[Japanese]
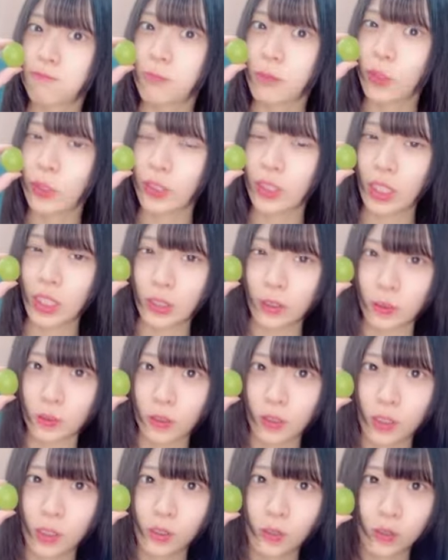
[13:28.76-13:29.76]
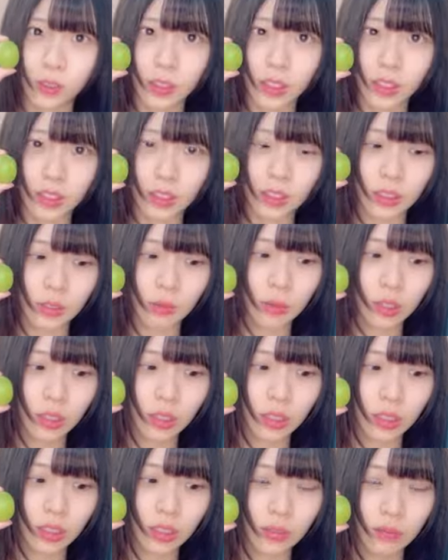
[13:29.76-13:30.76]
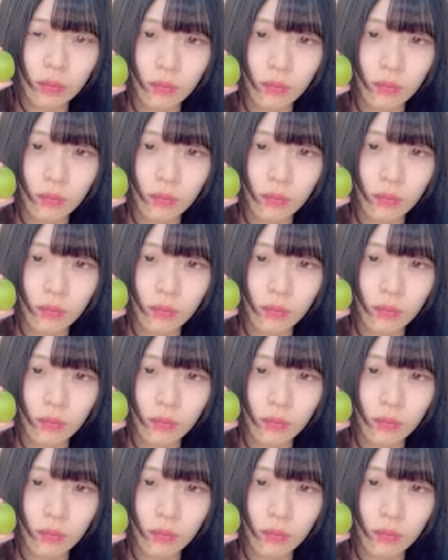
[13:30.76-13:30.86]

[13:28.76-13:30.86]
これ最後の1個になってしまった